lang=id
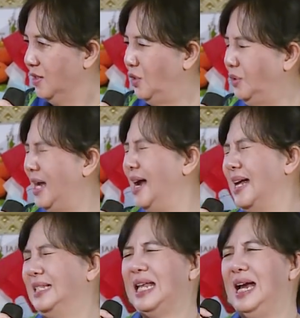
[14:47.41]

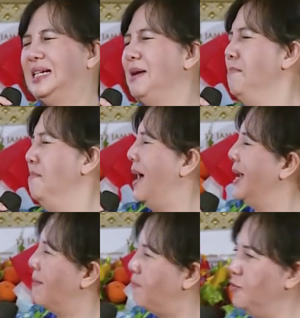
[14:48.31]
Saudara saya
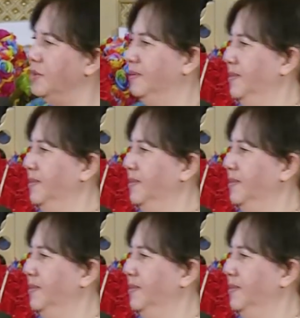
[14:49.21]
dimanapun